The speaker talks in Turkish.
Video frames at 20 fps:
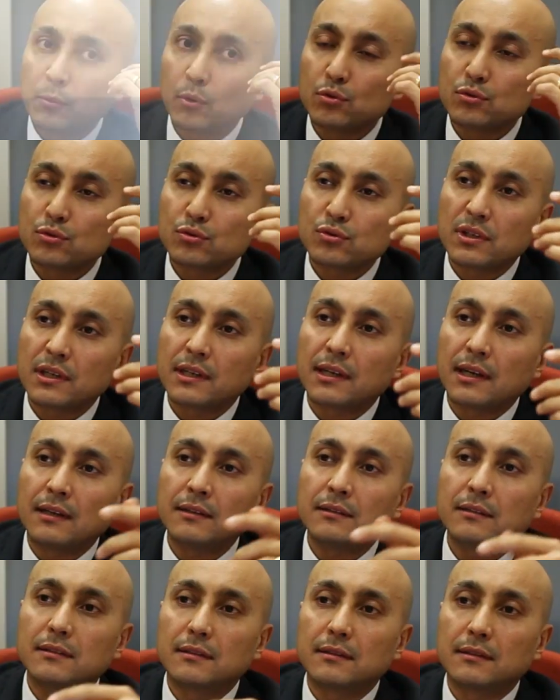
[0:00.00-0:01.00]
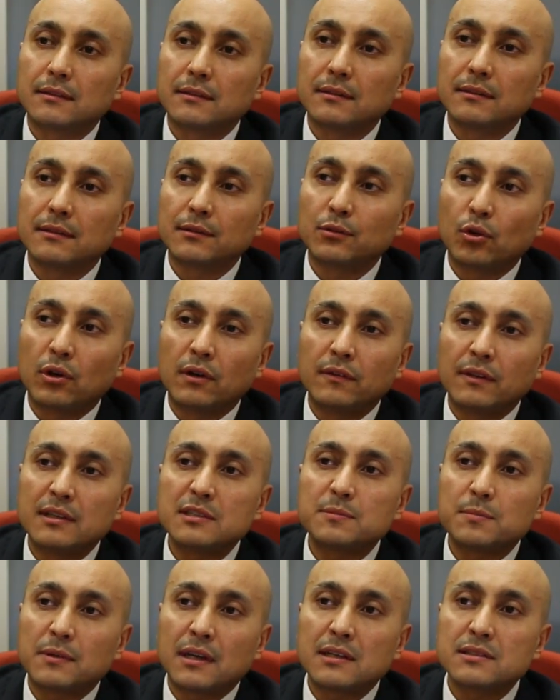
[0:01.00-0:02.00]
ekip oyuncusu iken e,
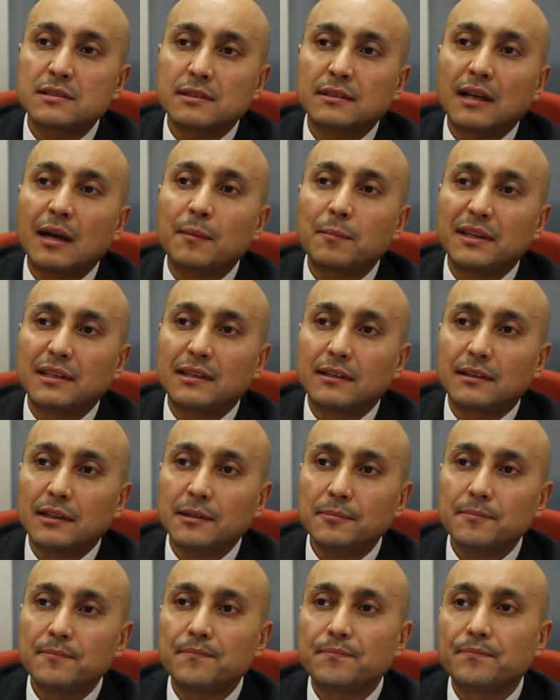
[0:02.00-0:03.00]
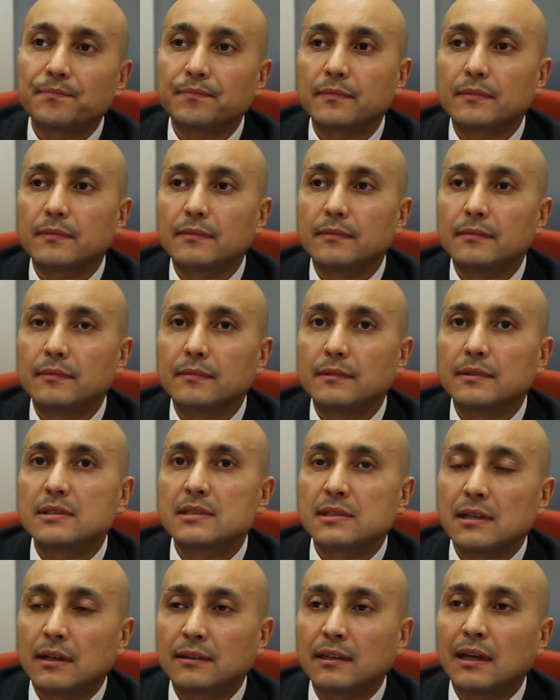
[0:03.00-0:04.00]
görevleriniz birazcık daha belirli.
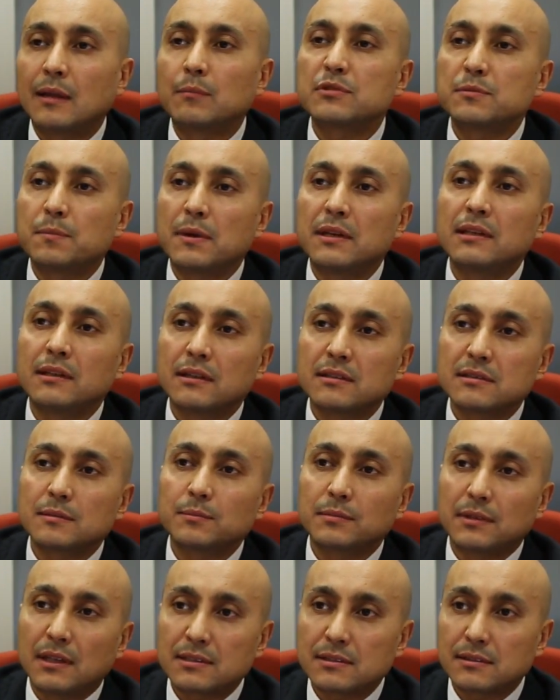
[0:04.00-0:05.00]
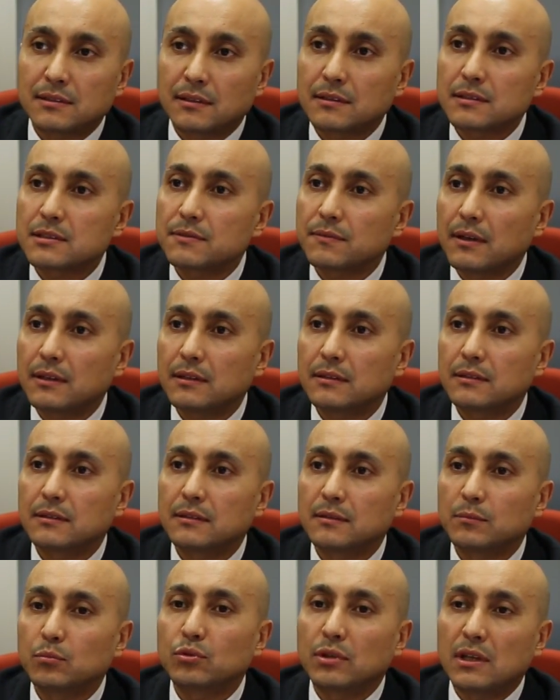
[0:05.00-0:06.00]
Size atanmış belli yazılım tasklarınız var.
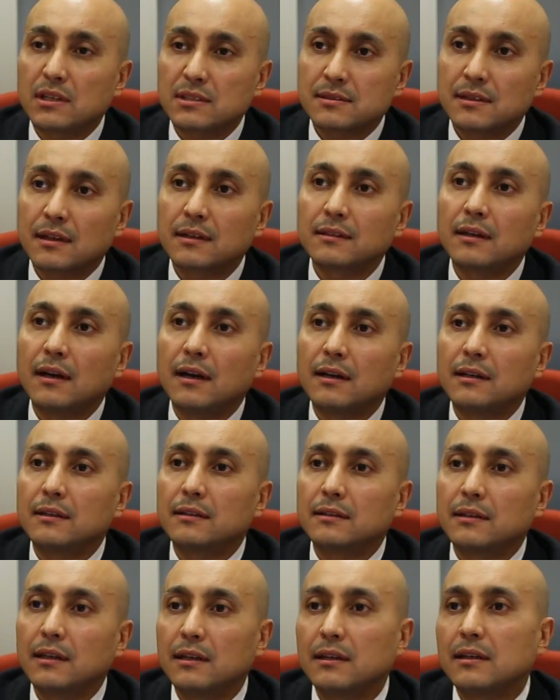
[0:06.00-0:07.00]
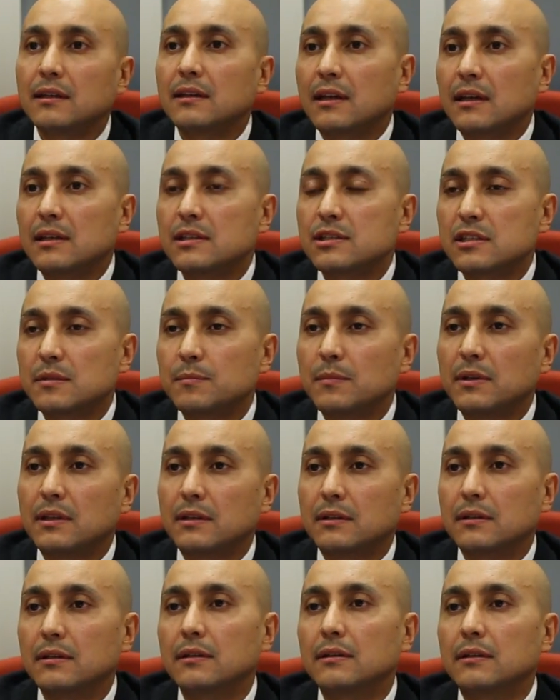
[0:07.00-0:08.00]
Bu tasklar dahilinde ilgili
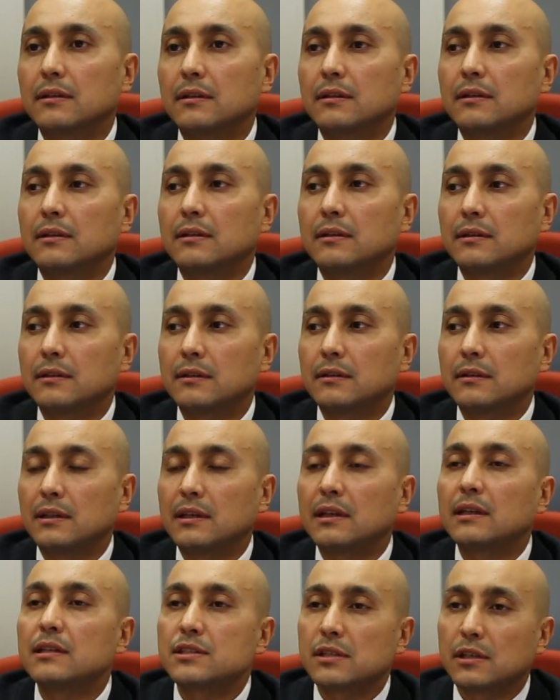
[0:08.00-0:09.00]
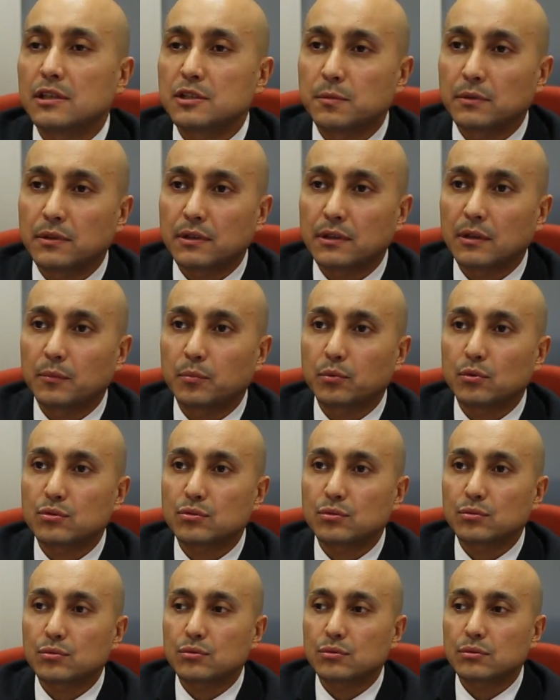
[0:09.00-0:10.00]
geliştirmeleri, e, ilgili çalışmaları
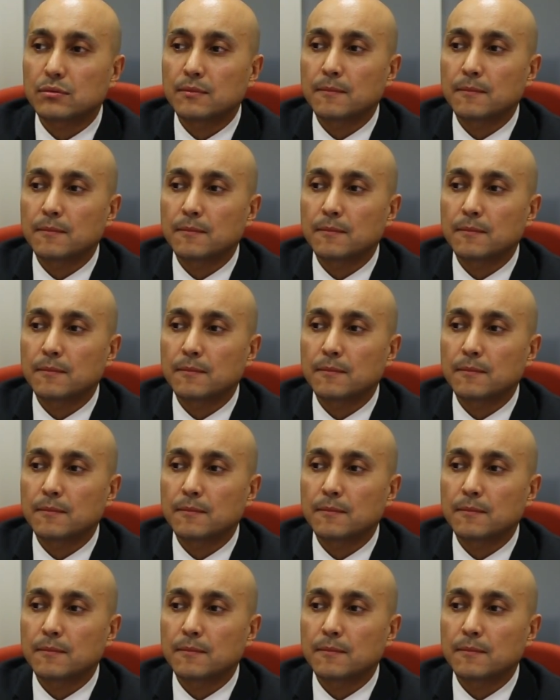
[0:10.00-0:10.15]
yapıyorsunuz.